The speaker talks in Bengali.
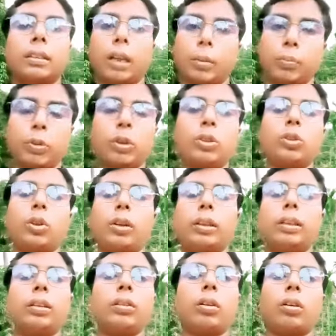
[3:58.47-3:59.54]
তারপরে
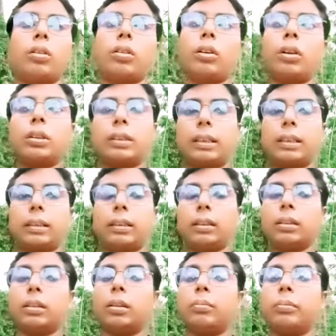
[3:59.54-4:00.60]
জয়নিং করানো হয়
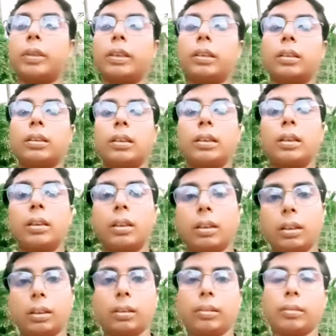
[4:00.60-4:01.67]
সেখানকার কোম্পানির
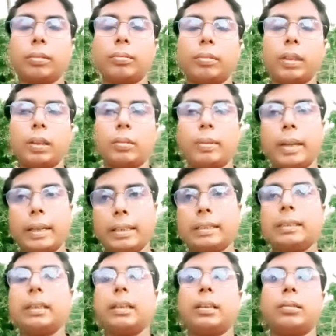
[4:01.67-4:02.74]

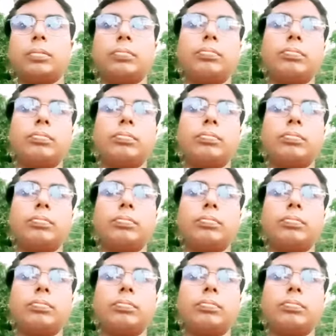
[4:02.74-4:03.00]
ম্যানেজার